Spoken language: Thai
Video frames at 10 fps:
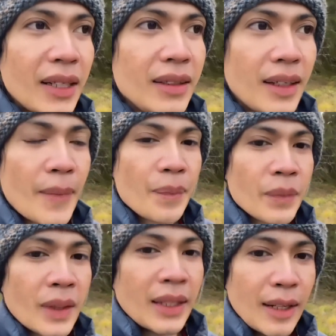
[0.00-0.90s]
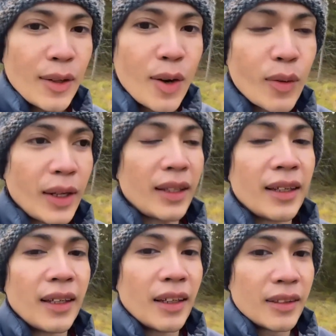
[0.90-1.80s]
เนี่ย แล้วเราอ่ะ
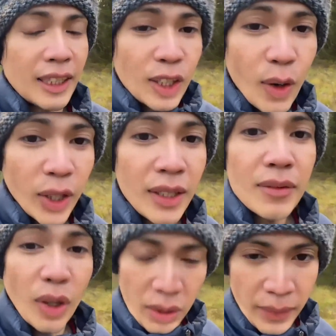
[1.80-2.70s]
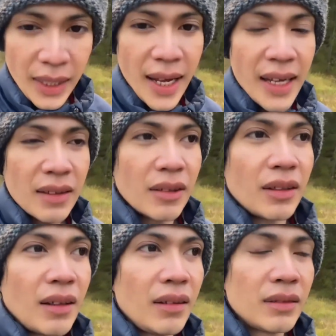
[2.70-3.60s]
จะถอยถอยไม่ได้ก่อน
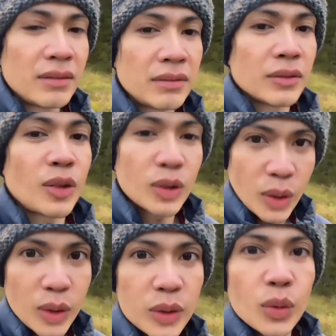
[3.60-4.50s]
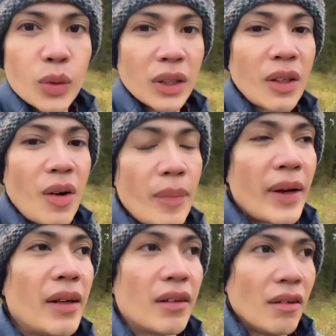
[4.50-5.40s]
นะต้องต่อสู้กันต่อไป
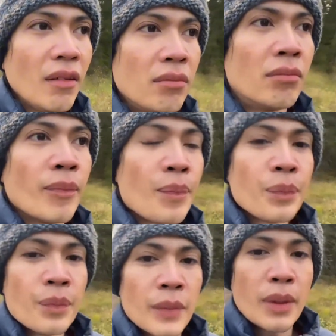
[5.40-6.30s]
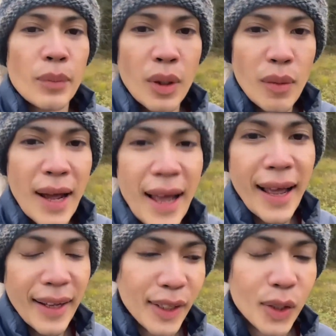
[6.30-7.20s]
เลยเนาะเพราะว่า
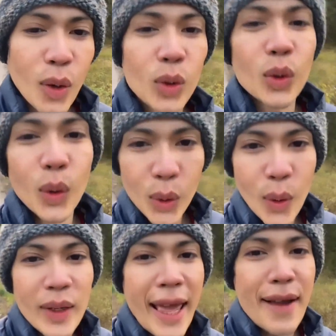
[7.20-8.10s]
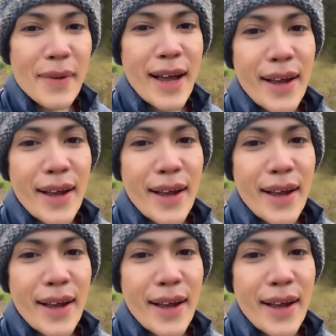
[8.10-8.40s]
ลงทุนลงแรงมา